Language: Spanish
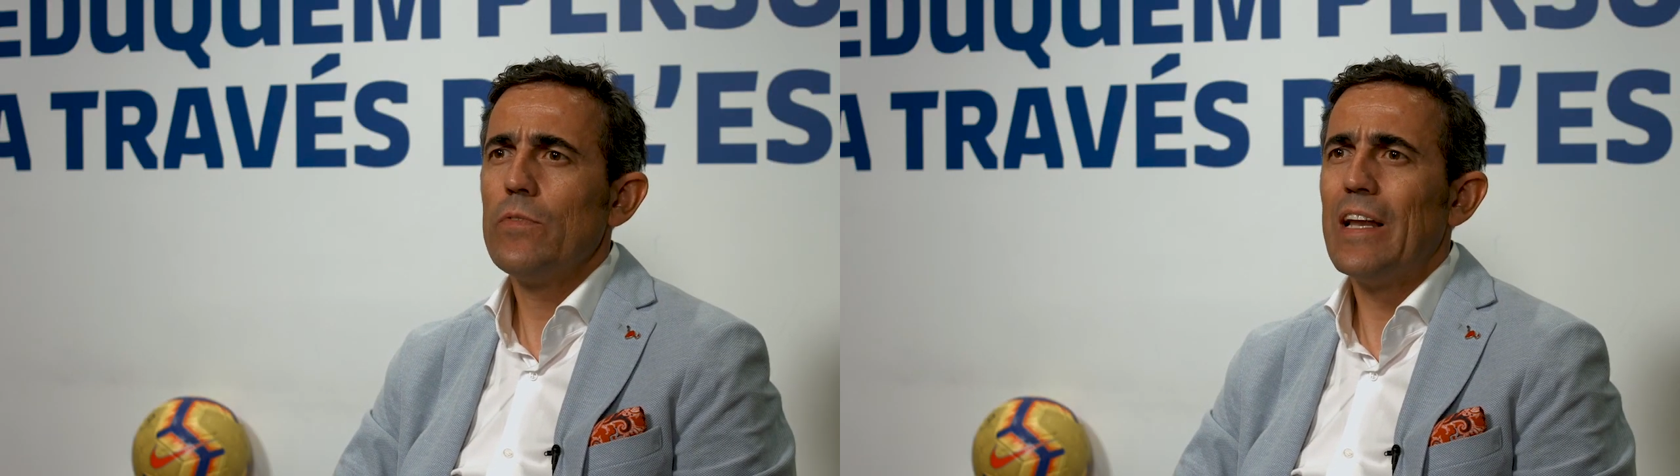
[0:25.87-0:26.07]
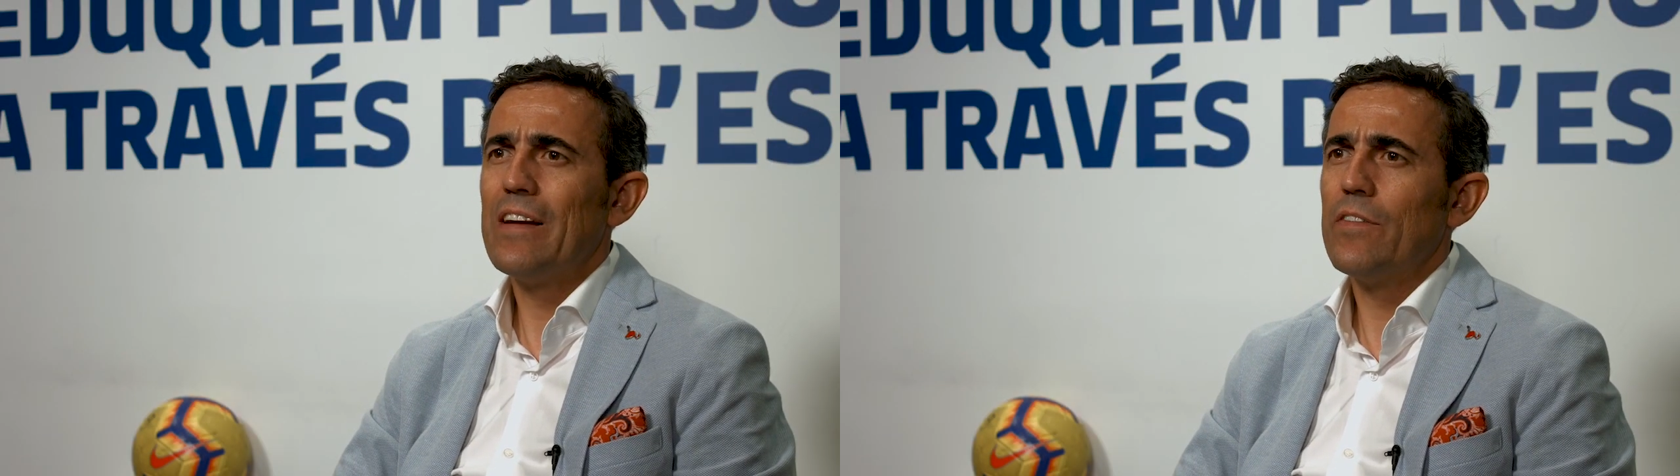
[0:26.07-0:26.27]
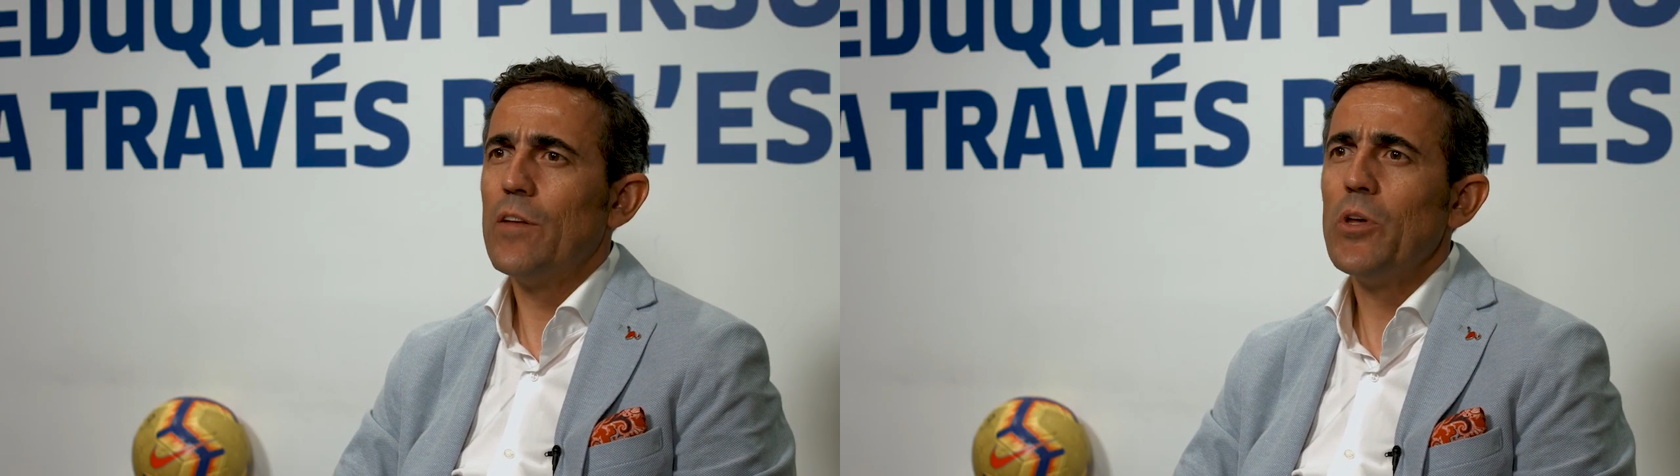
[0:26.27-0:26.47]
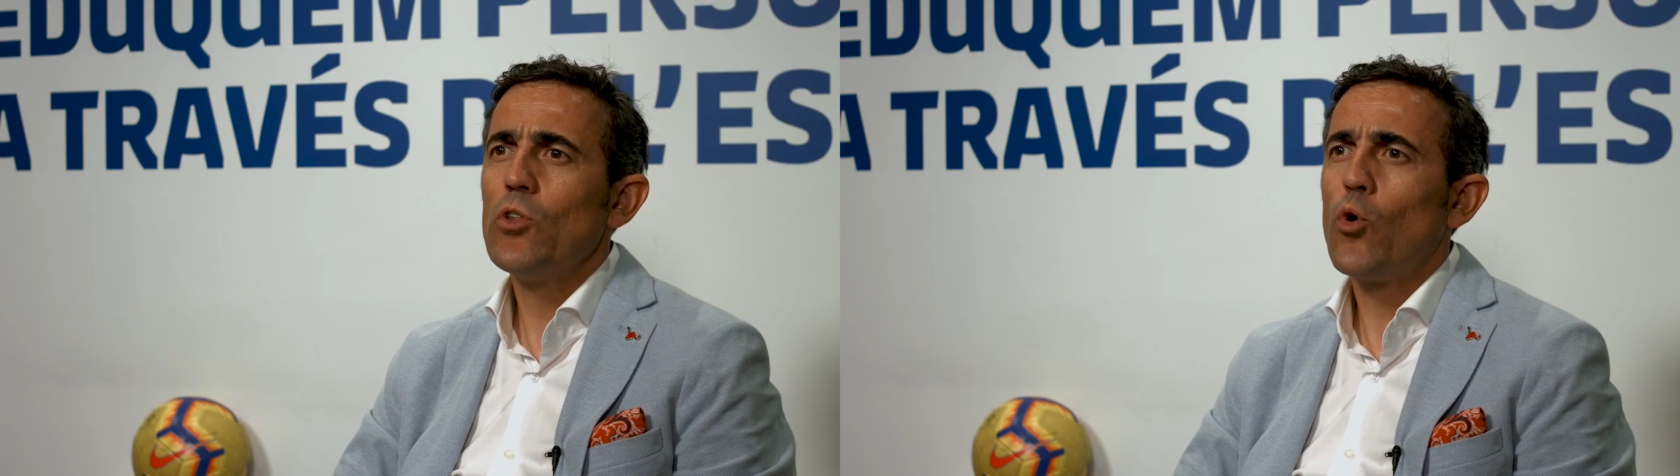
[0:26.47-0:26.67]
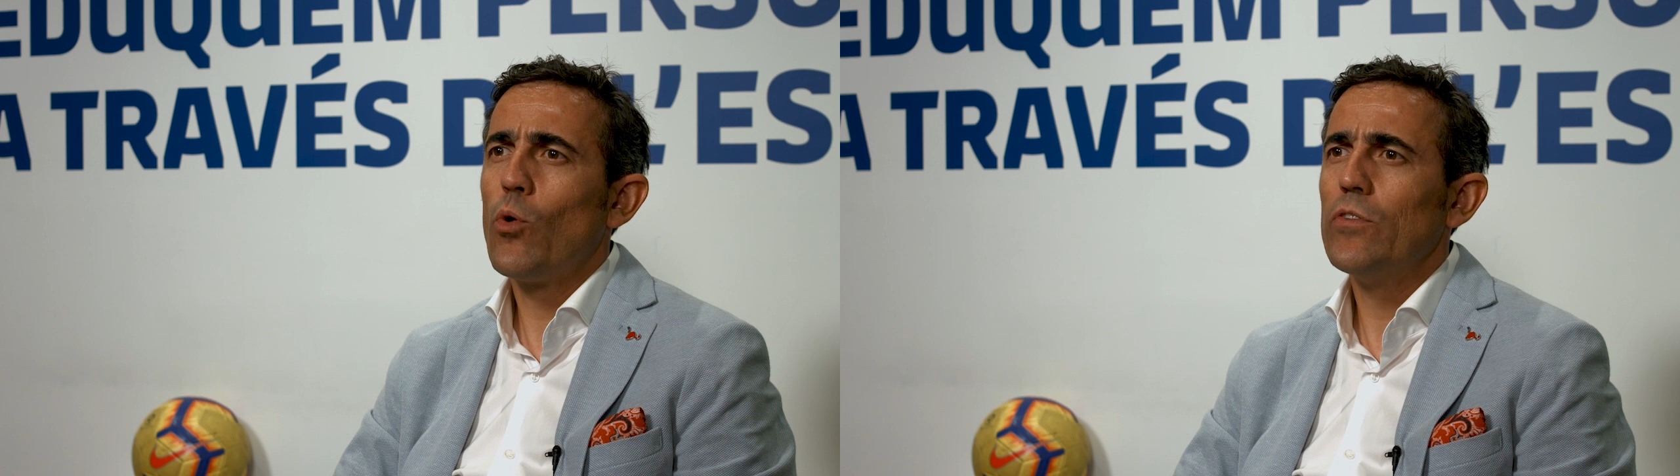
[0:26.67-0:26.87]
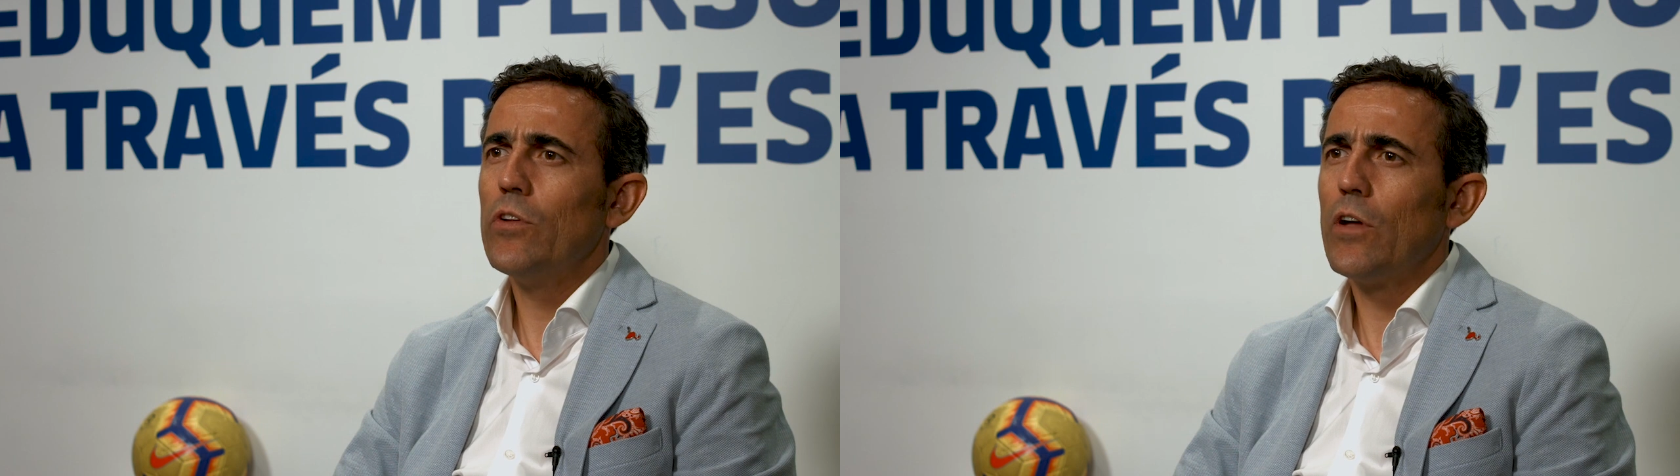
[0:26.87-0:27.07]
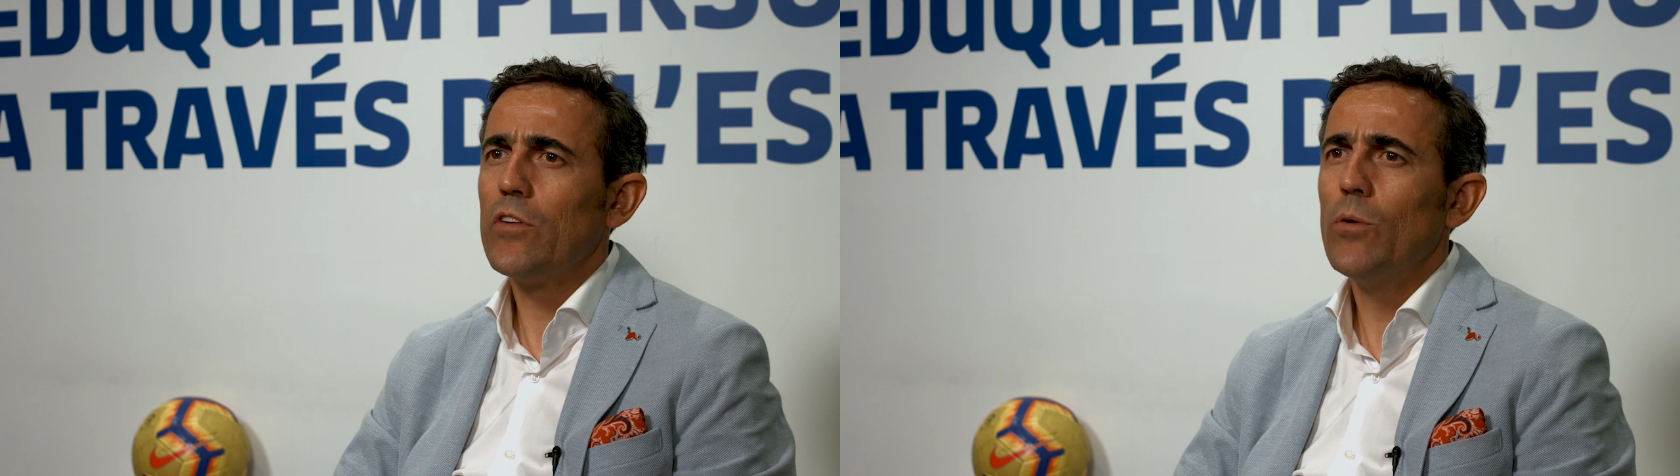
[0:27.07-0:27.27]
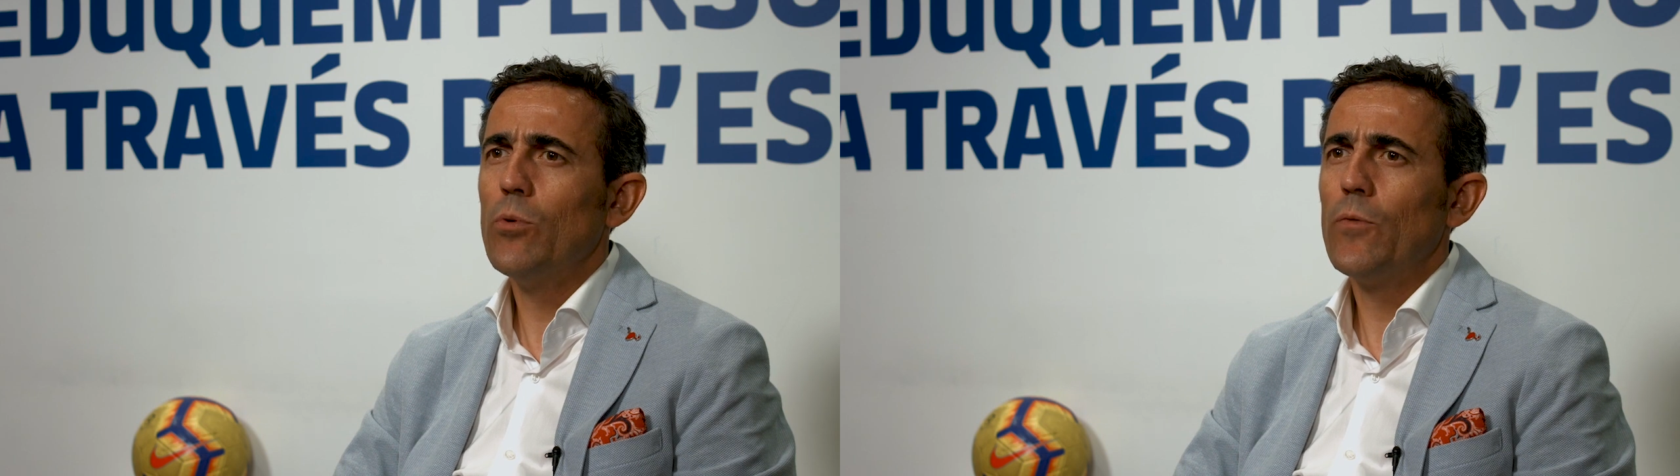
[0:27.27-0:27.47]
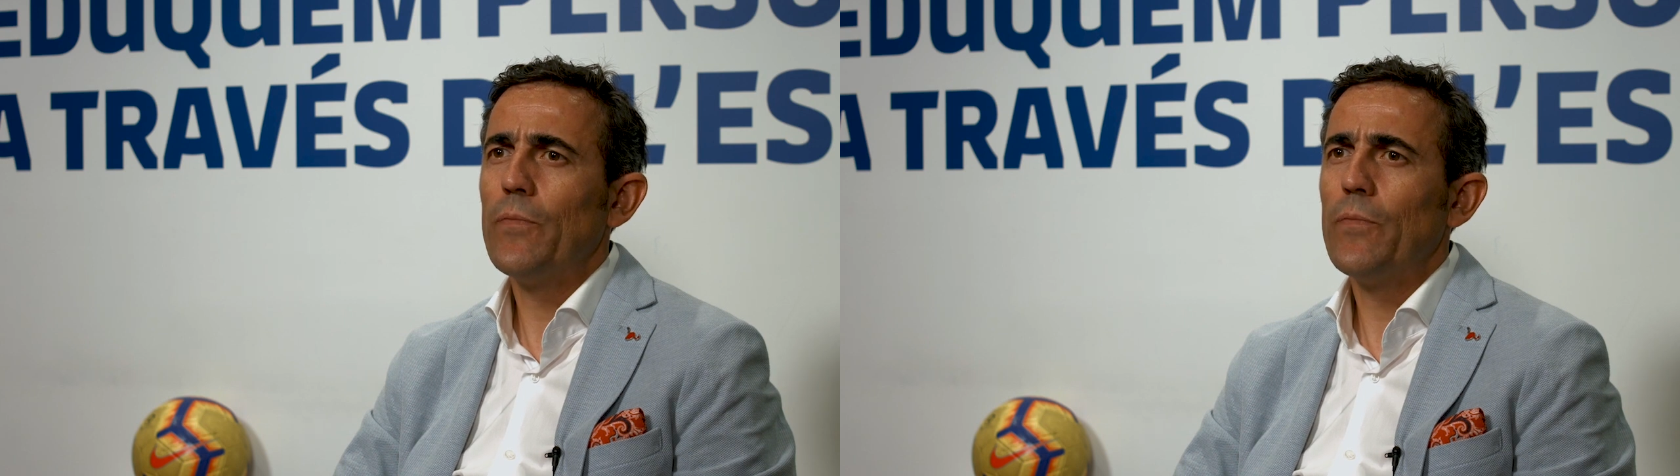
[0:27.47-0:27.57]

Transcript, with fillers: del crecimiento cuantitativo